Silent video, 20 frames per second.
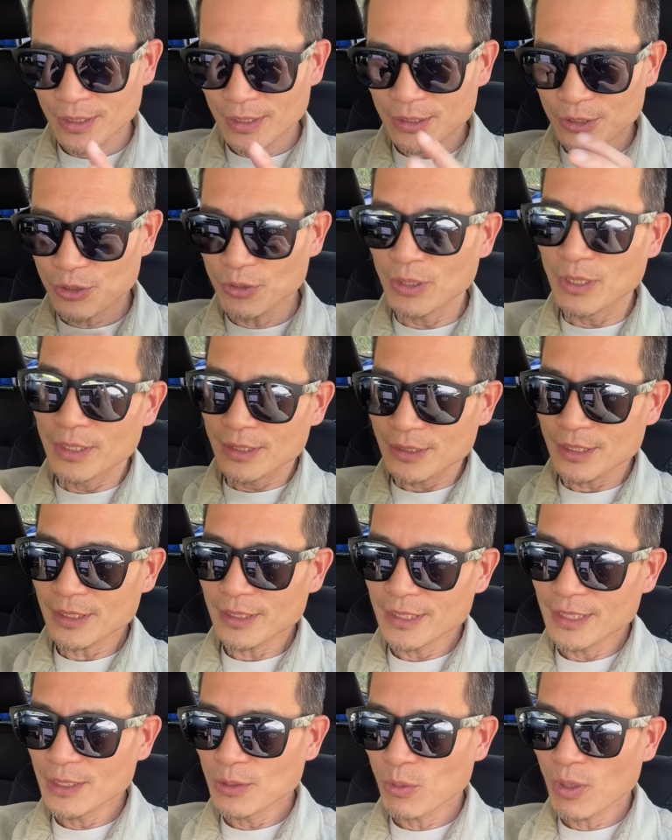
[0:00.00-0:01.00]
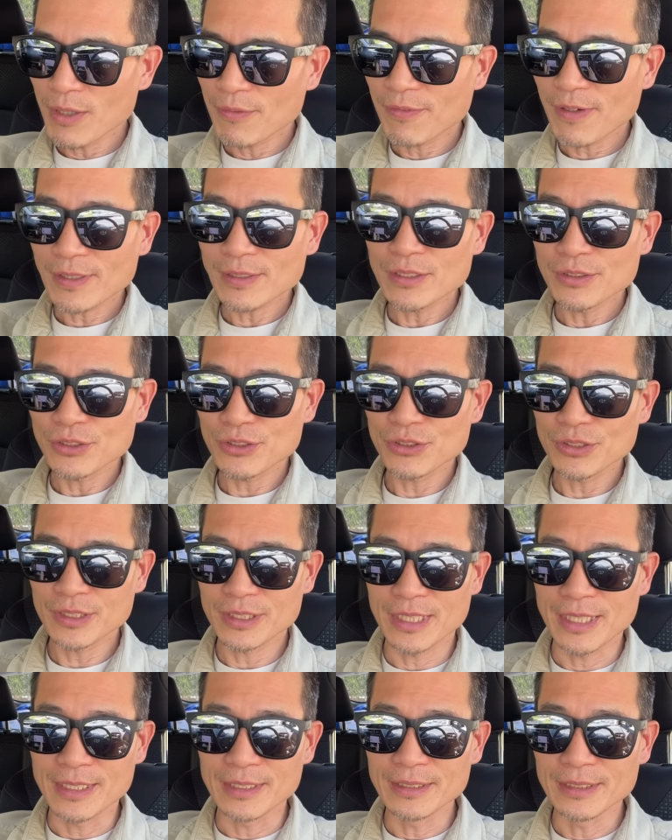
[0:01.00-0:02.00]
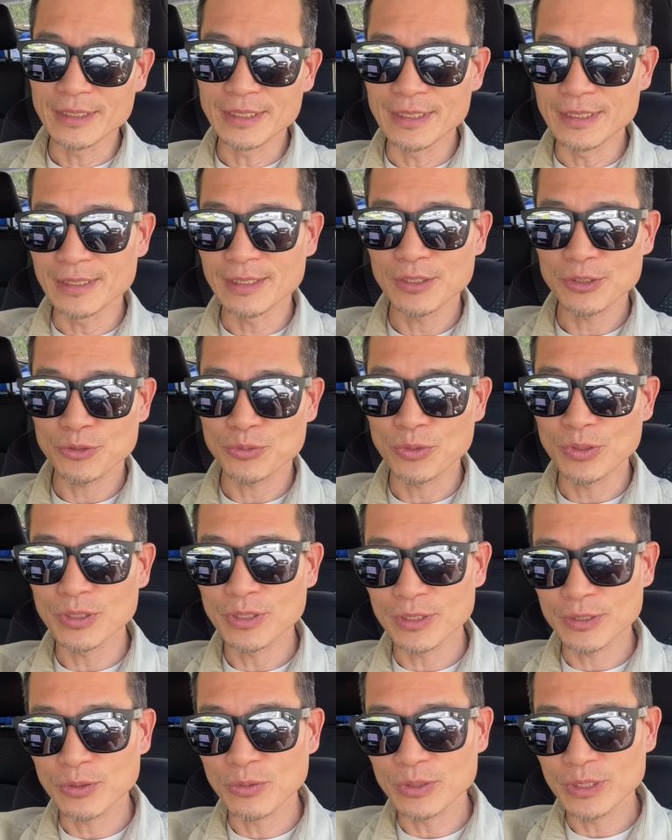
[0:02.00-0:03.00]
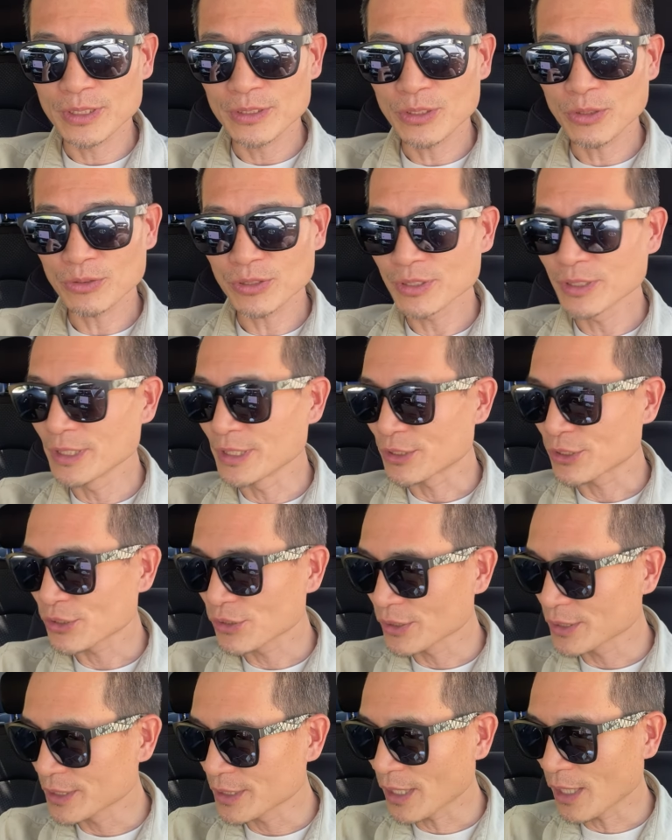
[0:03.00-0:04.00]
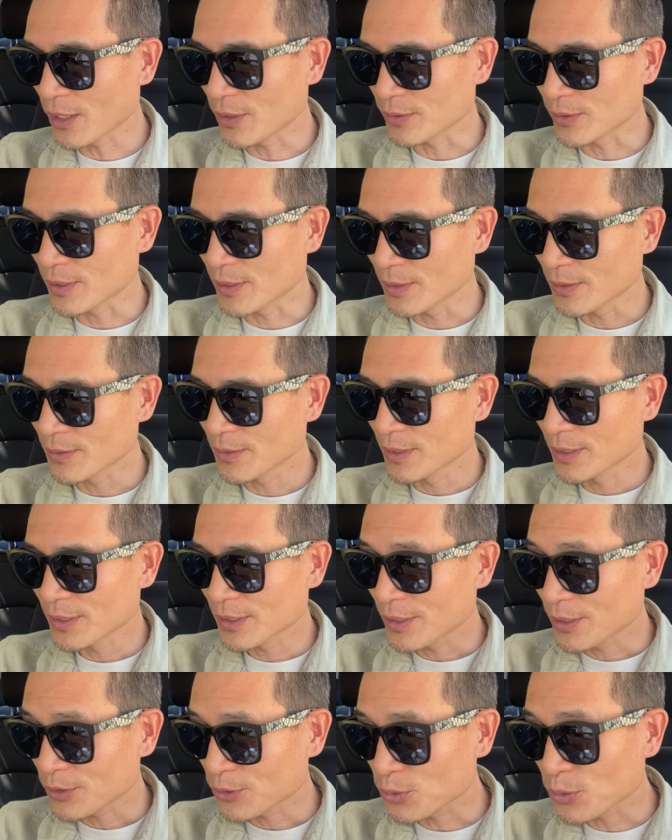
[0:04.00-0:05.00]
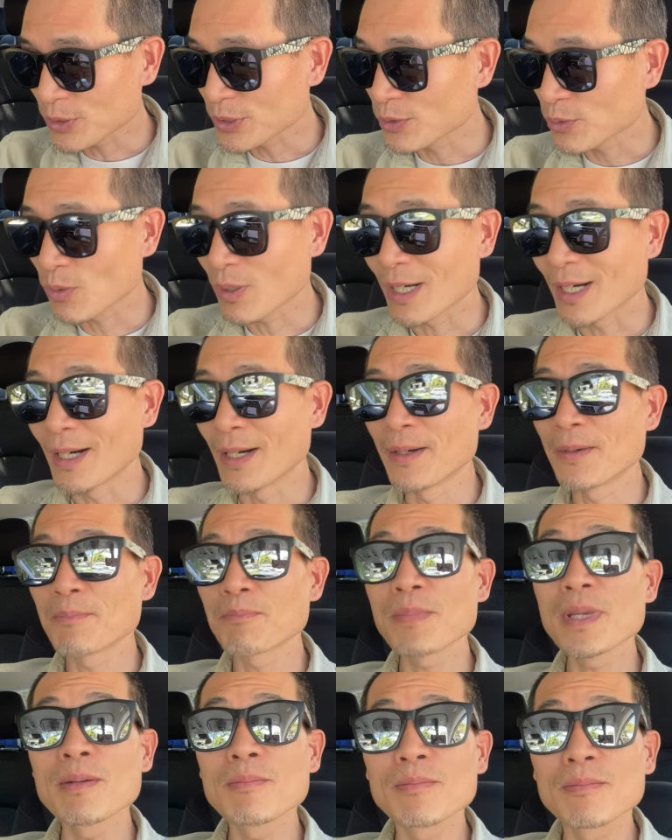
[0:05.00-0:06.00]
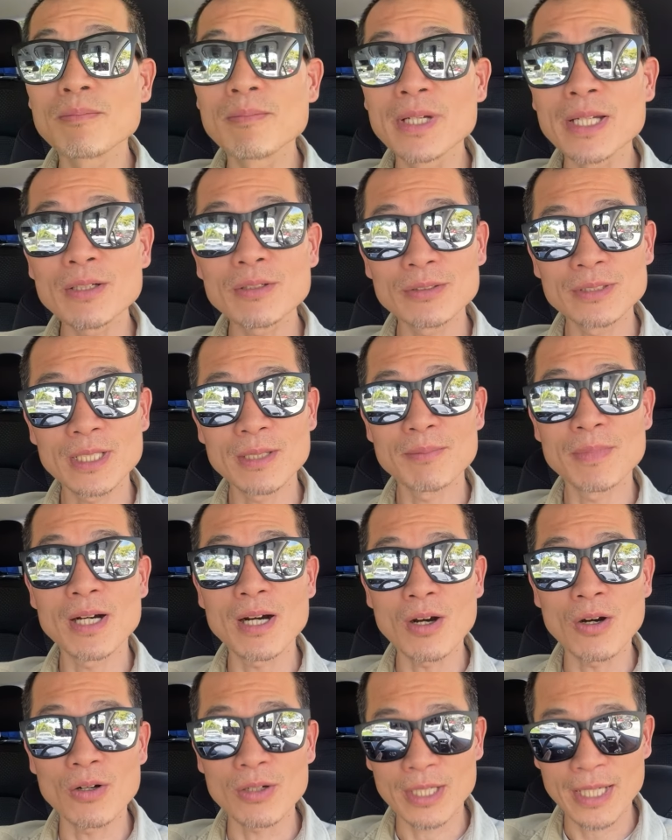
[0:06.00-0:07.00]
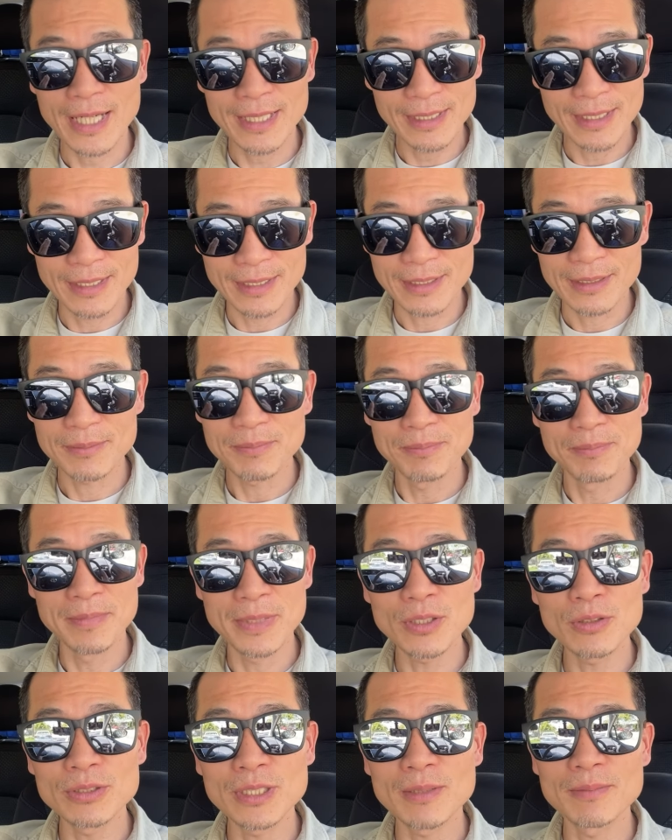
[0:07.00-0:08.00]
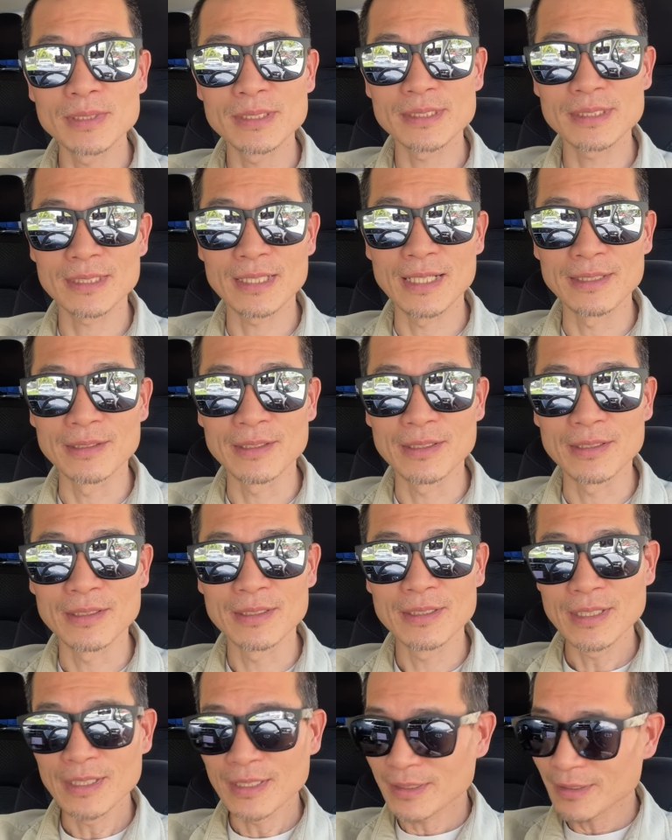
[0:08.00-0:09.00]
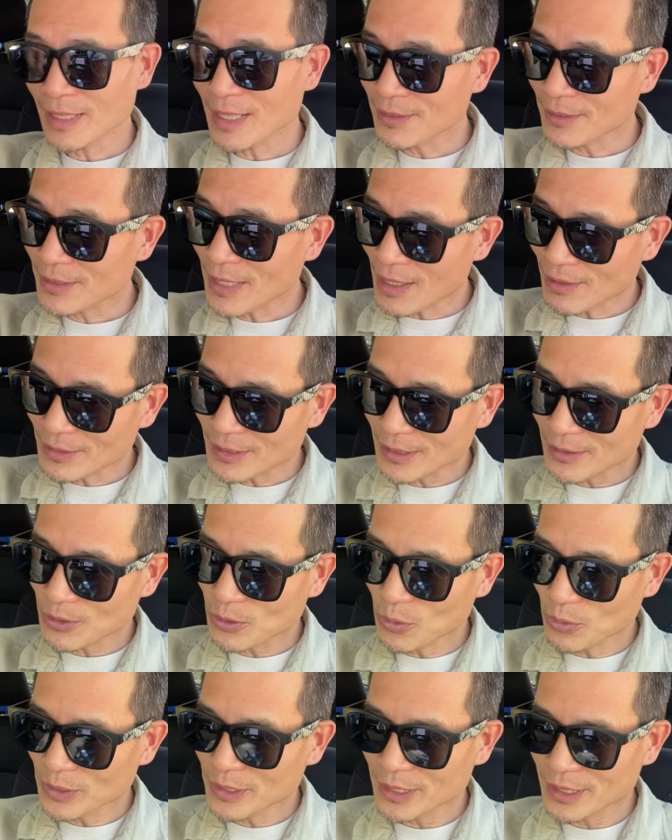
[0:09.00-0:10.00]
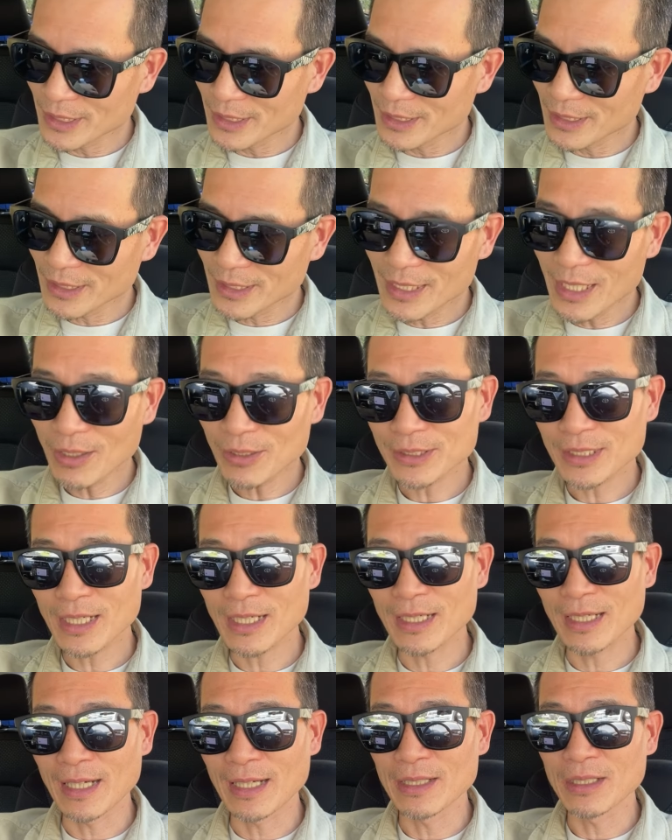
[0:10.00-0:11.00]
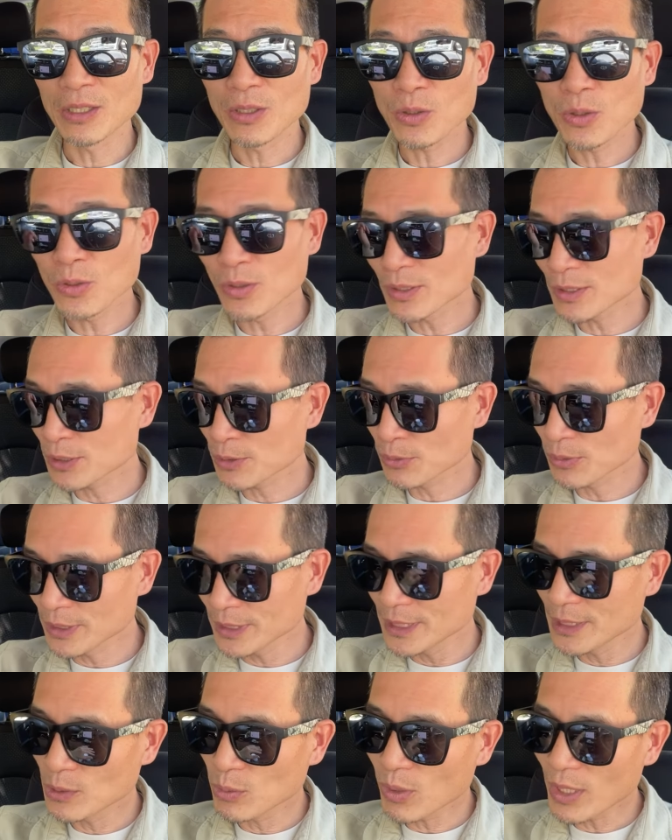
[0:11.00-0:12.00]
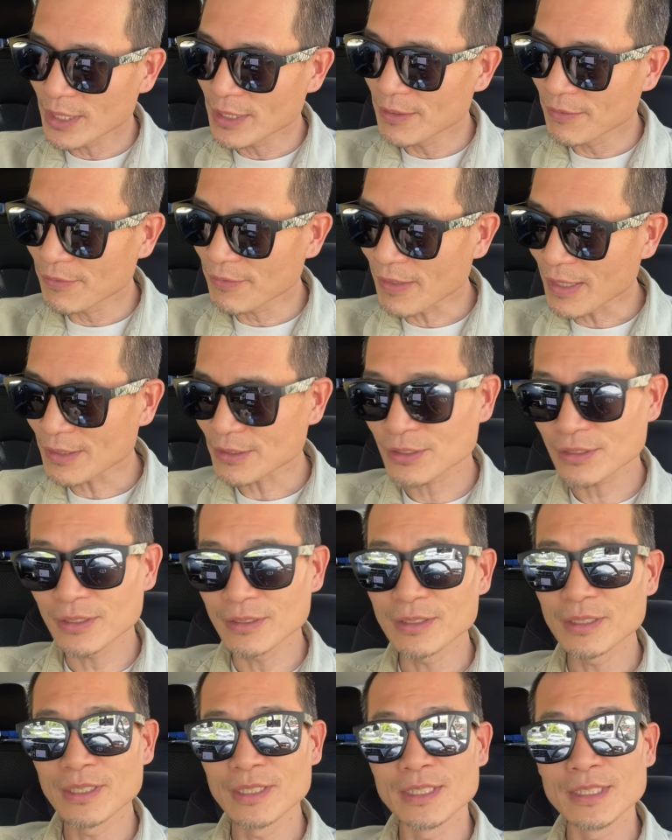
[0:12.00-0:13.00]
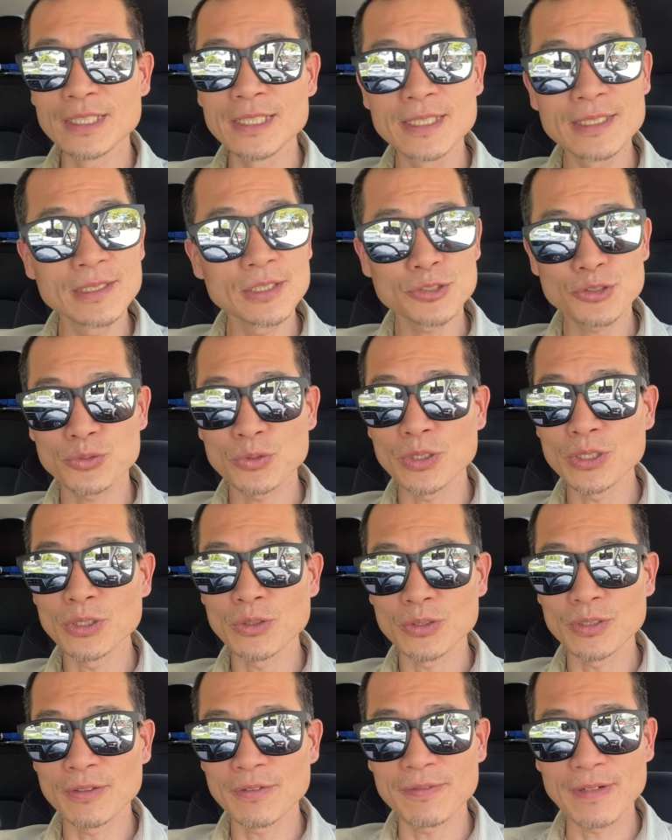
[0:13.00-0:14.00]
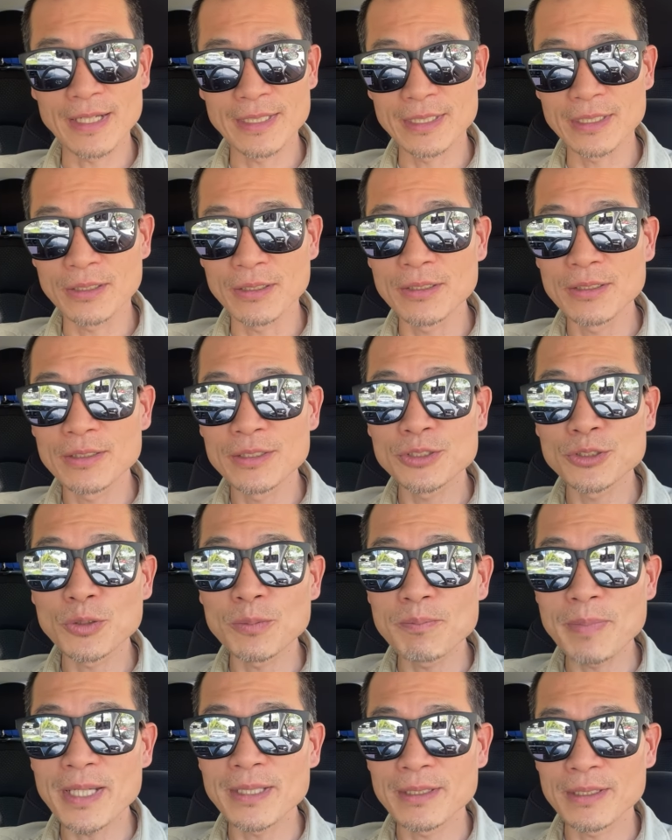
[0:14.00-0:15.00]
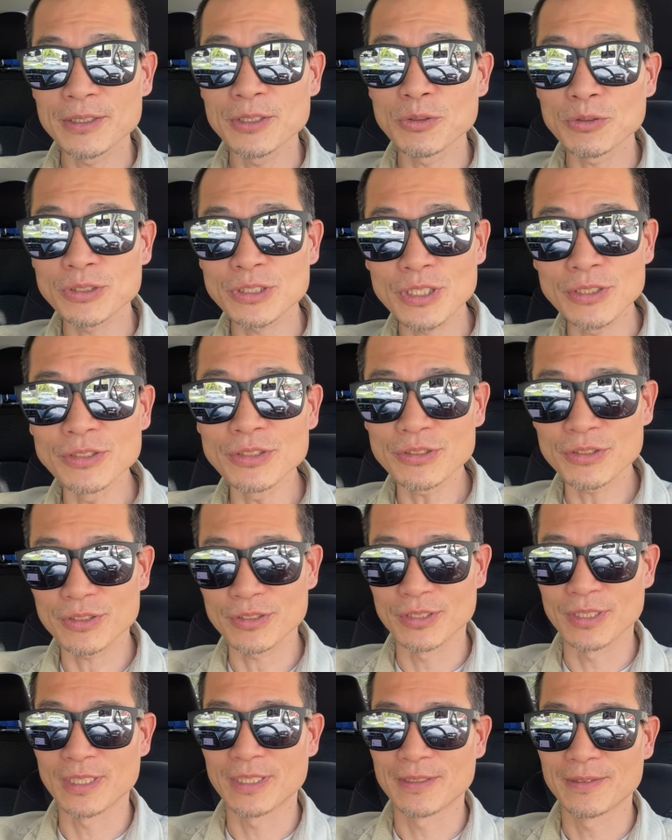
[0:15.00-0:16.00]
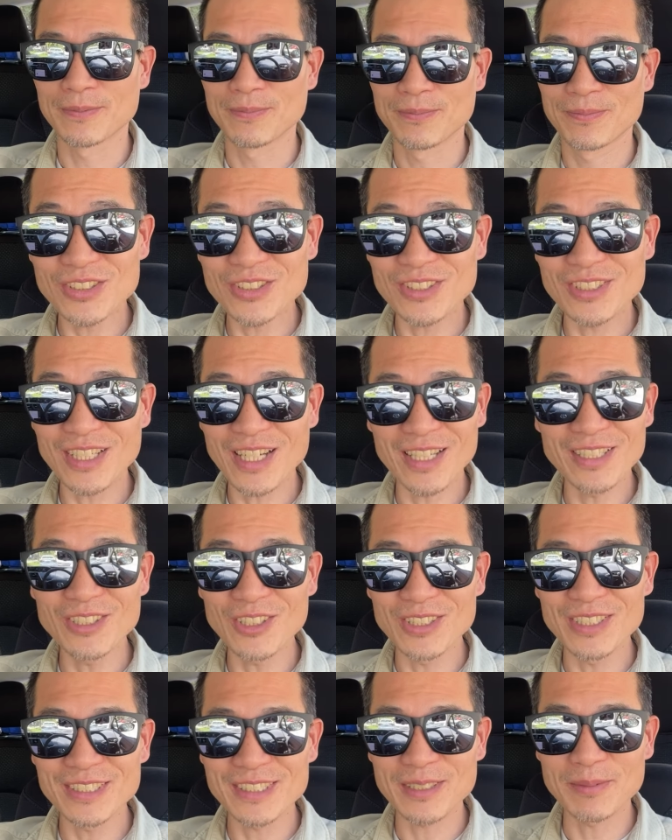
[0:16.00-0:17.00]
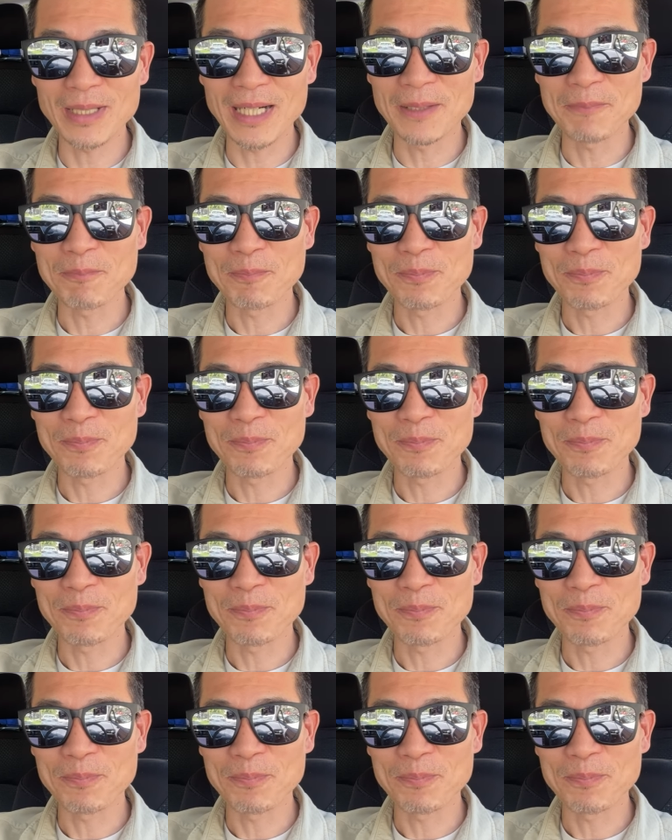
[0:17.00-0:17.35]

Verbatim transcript: 就这个意外发生之前，你的所有东西都是你设计好的。说实话，并没有那么 organic，没有那么自然的。但当这个东西一掉下来，或者说意外一发生，你的所有的反应就变得又真实了，很有意思吧？